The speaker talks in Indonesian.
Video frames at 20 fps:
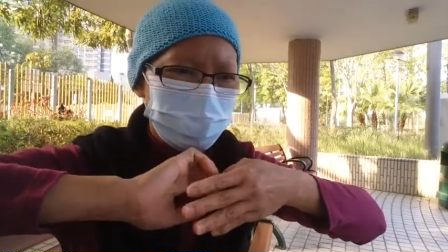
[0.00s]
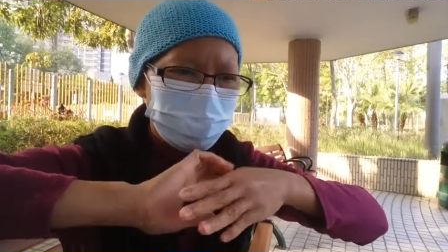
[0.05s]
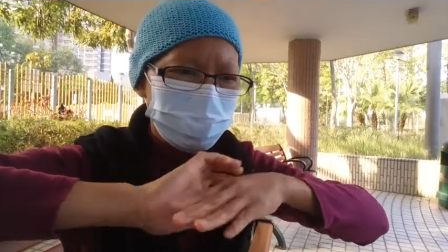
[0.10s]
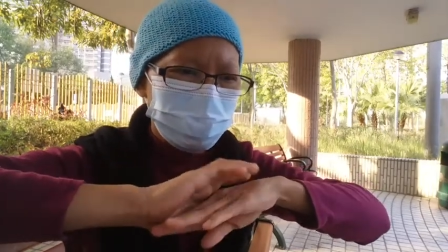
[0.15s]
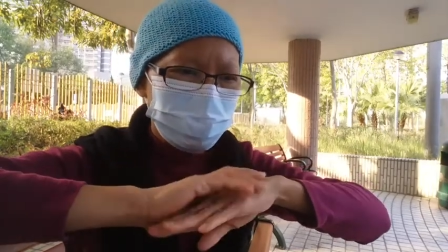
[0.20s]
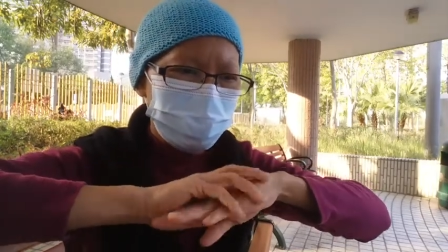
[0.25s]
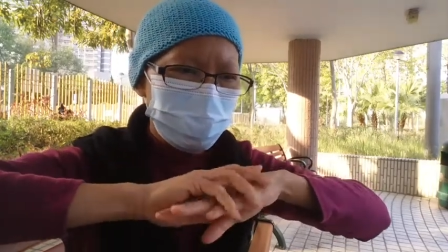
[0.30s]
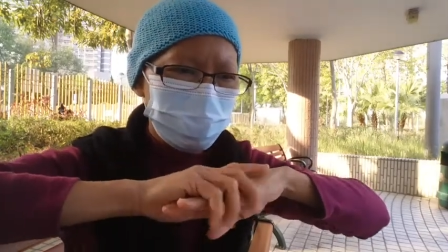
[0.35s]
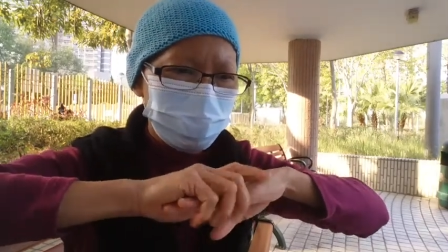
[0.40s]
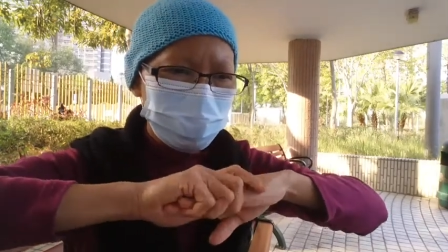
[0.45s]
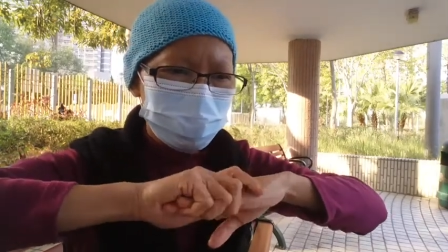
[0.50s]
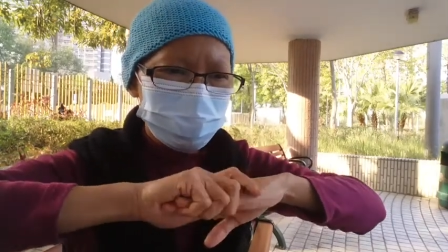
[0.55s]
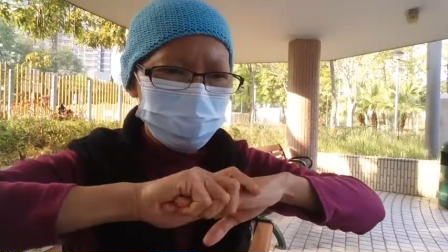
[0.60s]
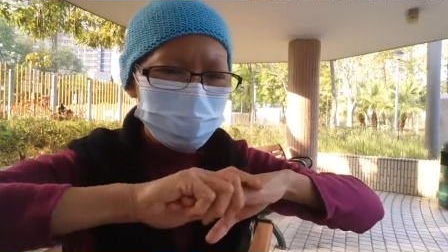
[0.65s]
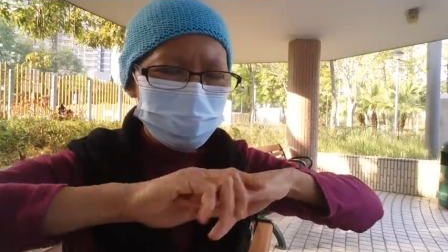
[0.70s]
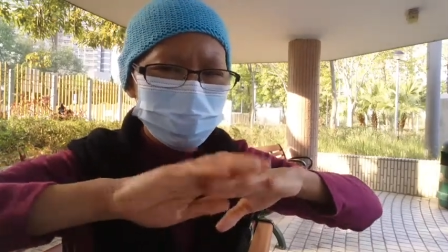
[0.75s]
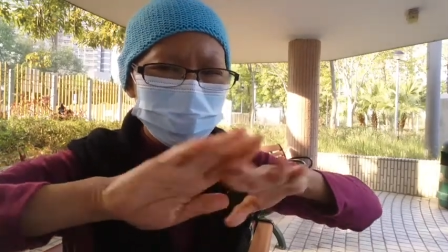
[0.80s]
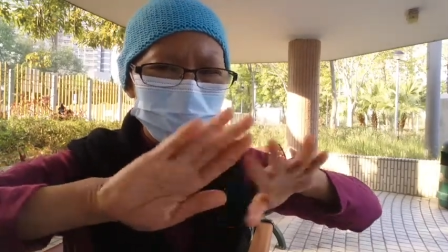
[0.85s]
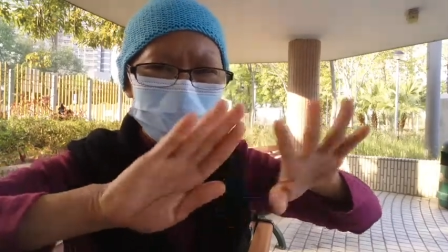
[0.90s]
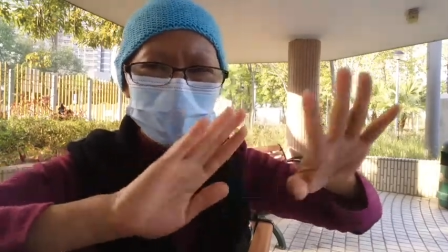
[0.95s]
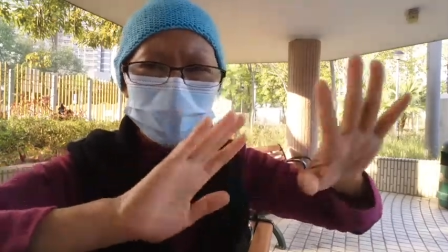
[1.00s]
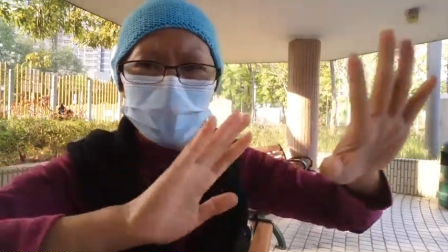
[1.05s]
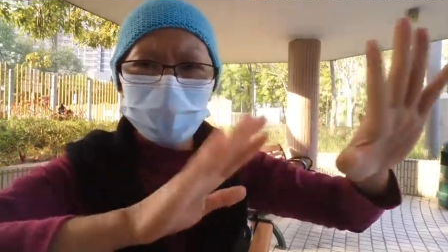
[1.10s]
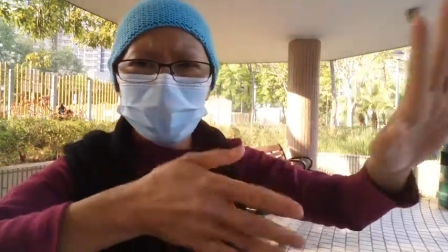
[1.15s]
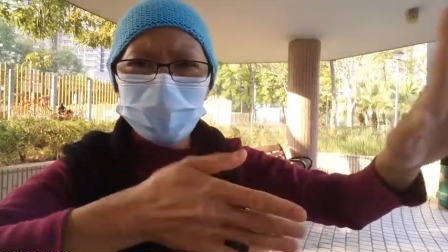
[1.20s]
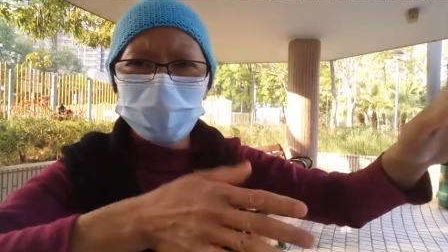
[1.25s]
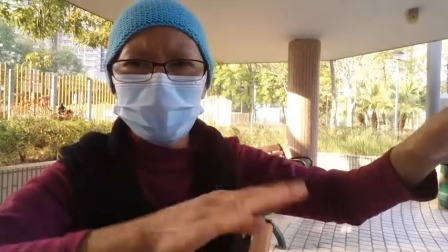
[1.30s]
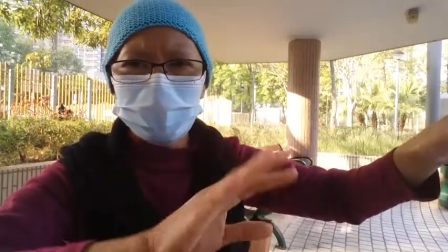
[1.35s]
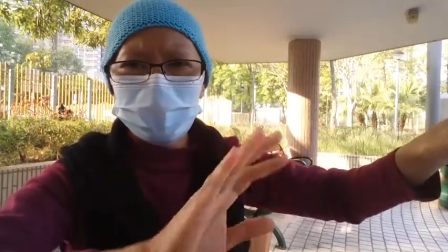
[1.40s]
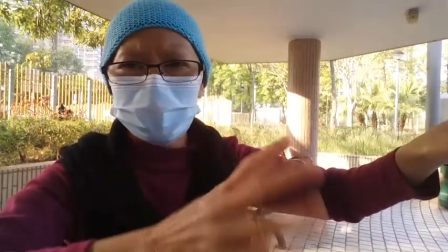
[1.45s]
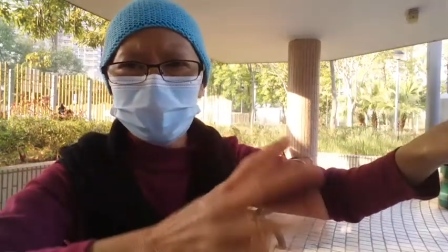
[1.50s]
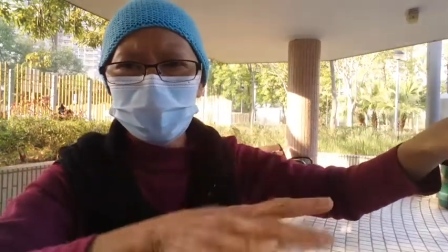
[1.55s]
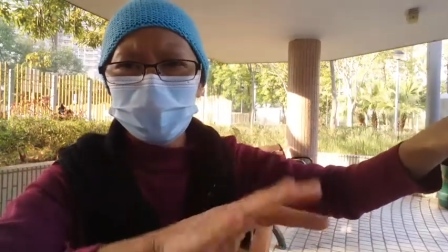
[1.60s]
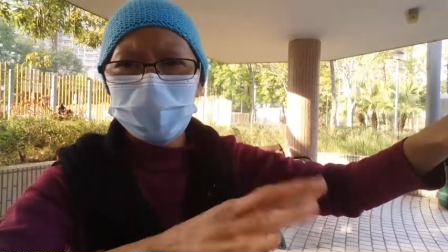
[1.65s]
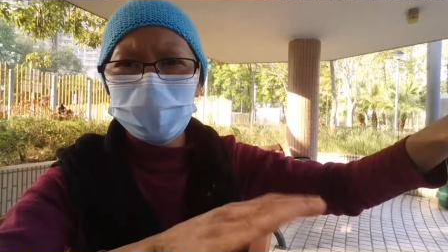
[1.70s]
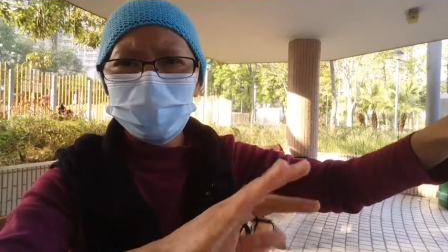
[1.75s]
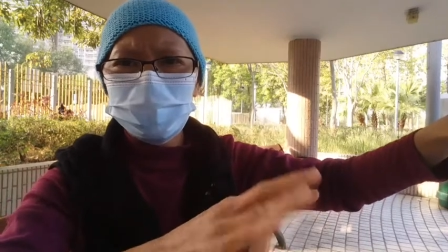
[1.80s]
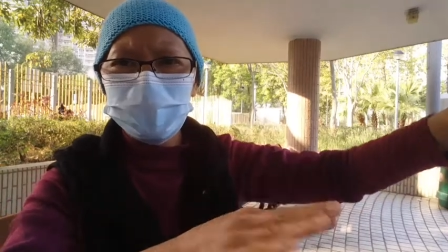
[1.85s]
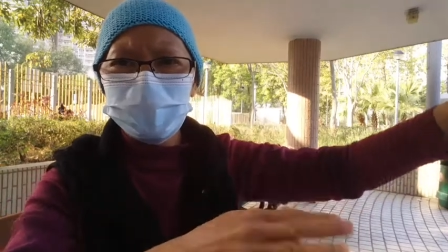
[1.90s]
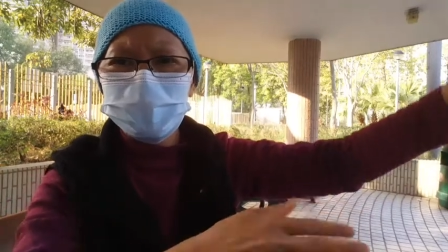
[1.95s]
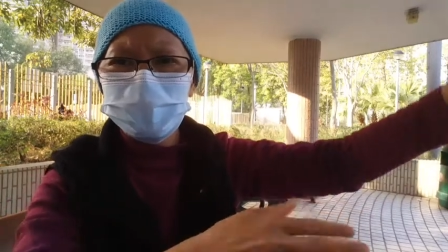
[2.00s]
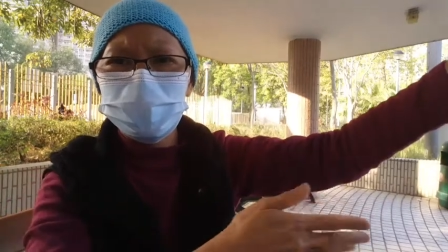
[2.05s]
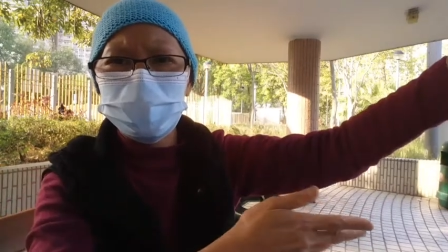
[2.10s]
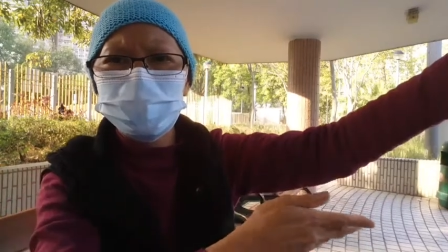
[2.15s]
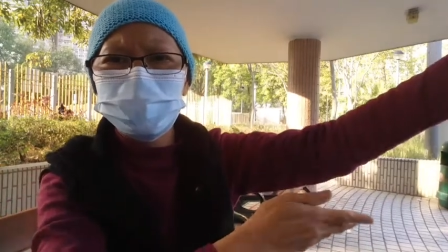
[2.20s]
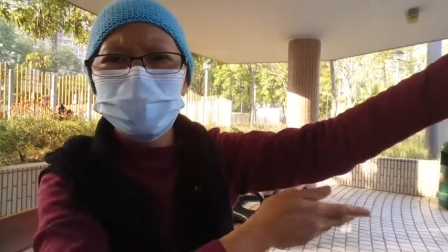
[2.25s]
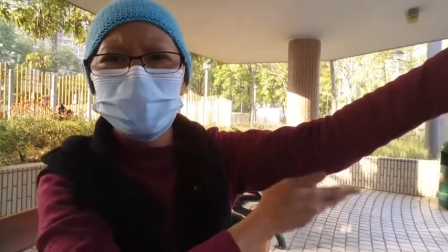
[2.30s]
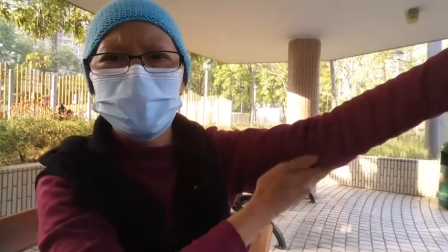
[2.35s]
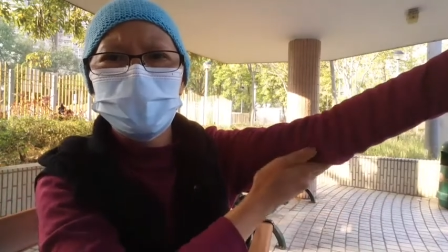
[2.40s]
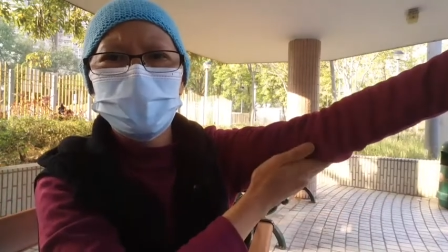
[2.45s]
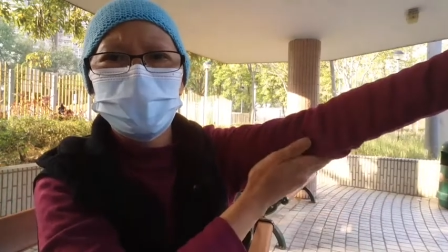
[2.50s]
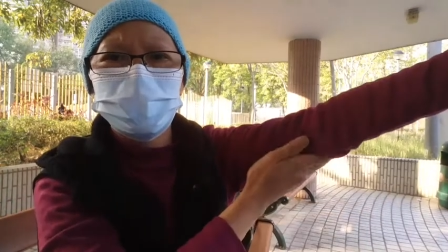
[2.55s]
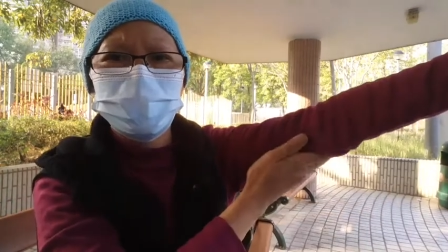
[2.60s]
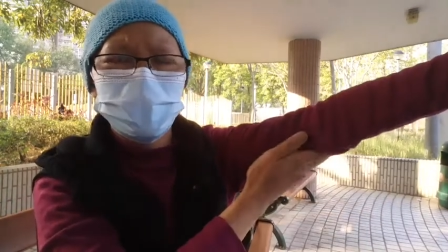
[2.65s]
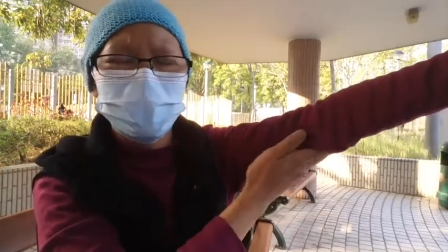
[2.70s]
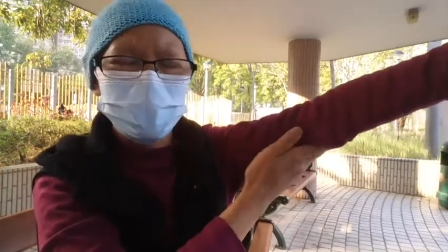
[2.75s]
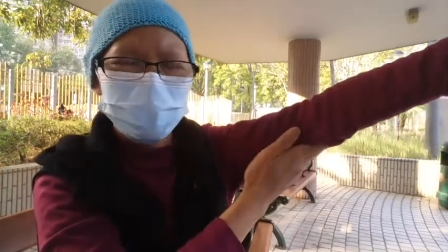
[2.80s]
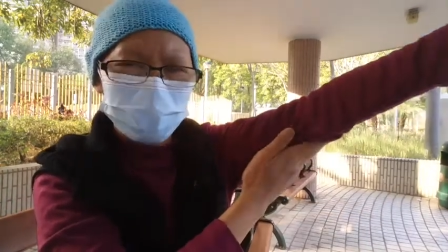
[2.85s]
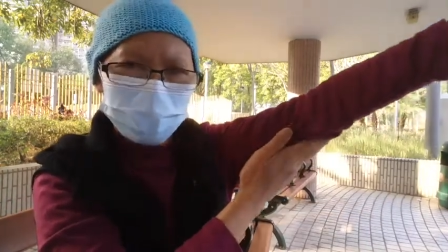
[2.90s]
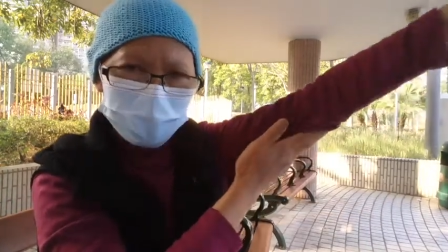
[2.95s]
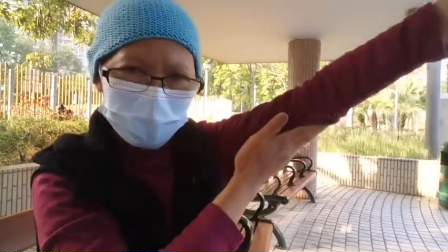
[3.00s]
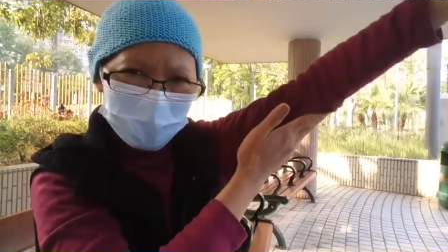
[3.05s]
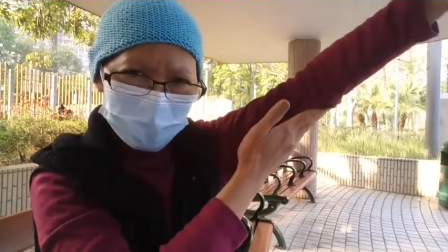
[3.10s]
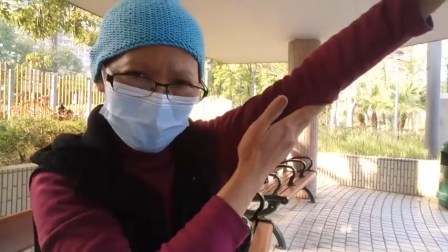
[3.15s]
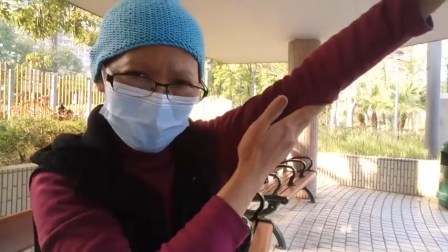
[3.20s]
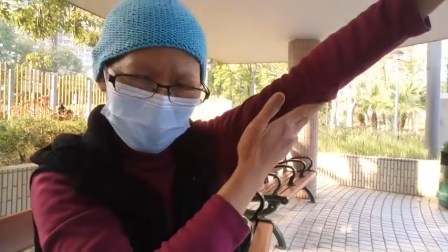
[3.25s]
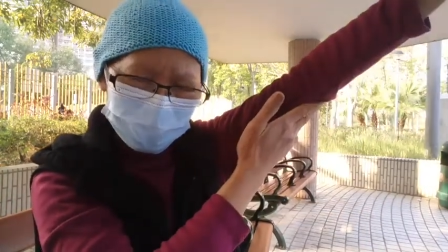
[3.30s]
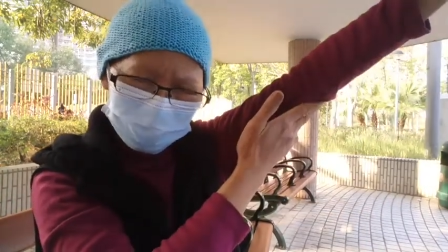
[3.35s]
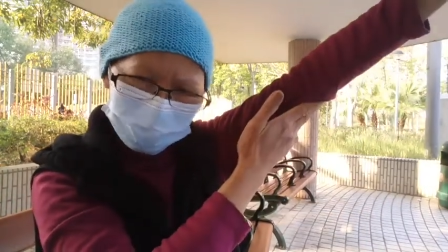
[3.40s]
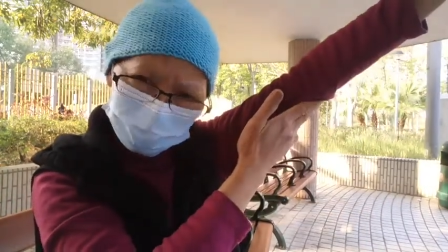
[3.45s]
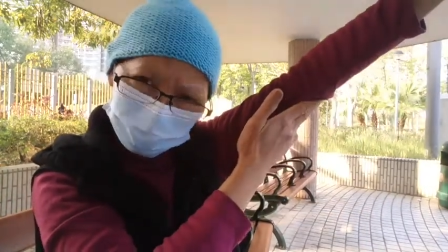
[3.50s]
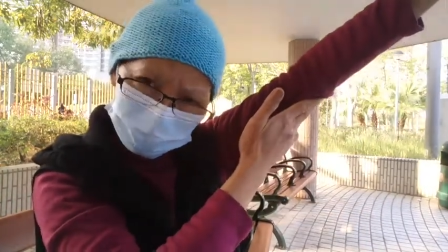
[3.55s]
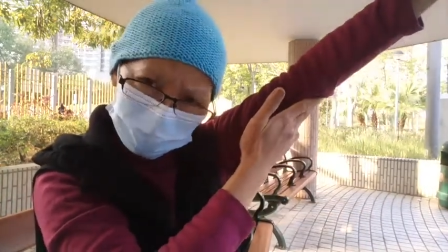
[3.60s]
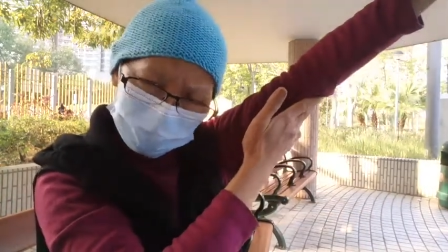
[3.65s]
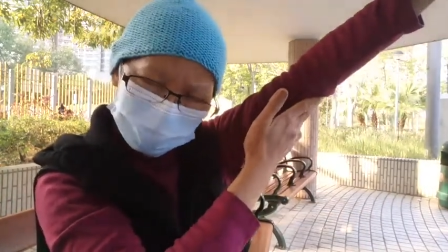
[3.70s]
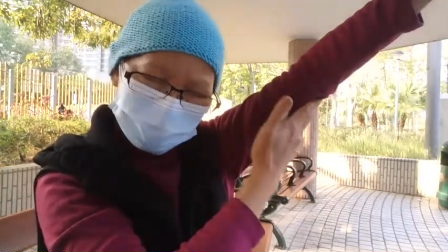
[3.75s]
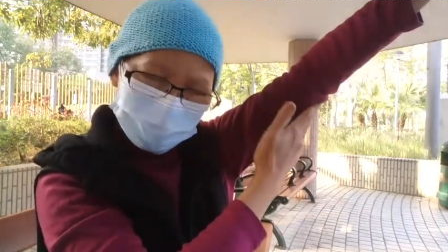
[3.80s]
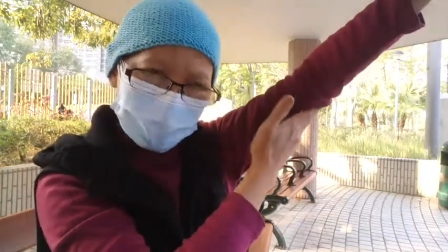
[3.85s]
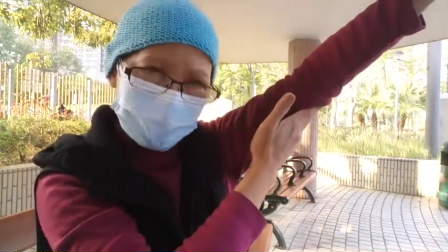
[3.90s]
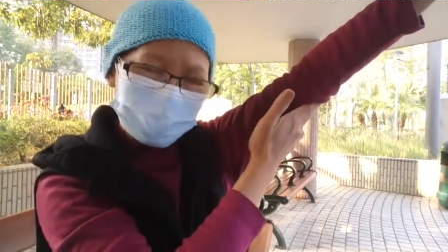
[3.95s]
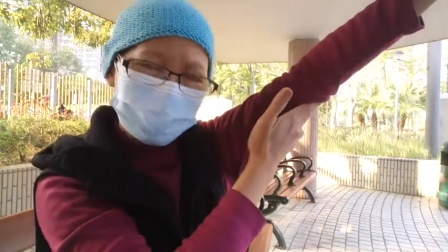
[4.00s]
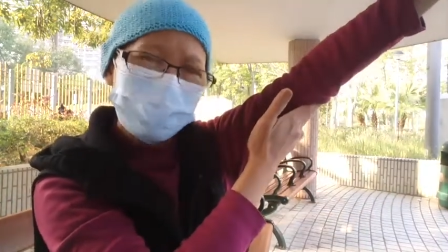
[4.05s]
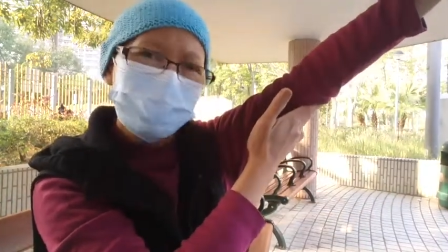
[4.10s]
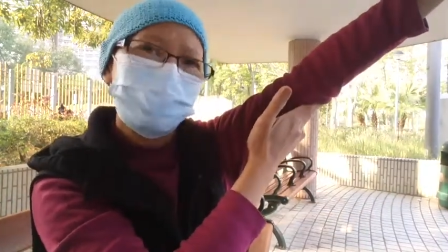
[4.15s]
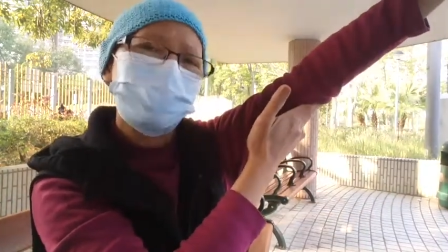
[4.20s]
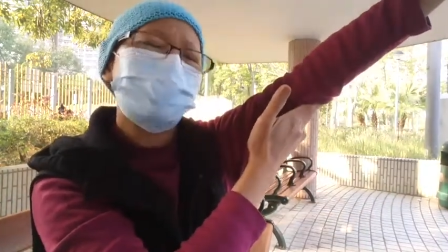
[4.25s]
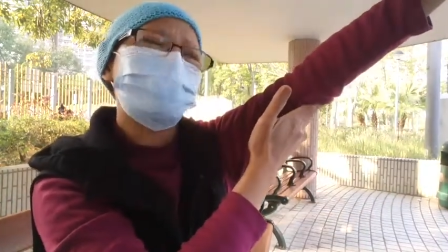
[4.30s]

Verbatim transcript: so this my right hand must have the left hand how to rest up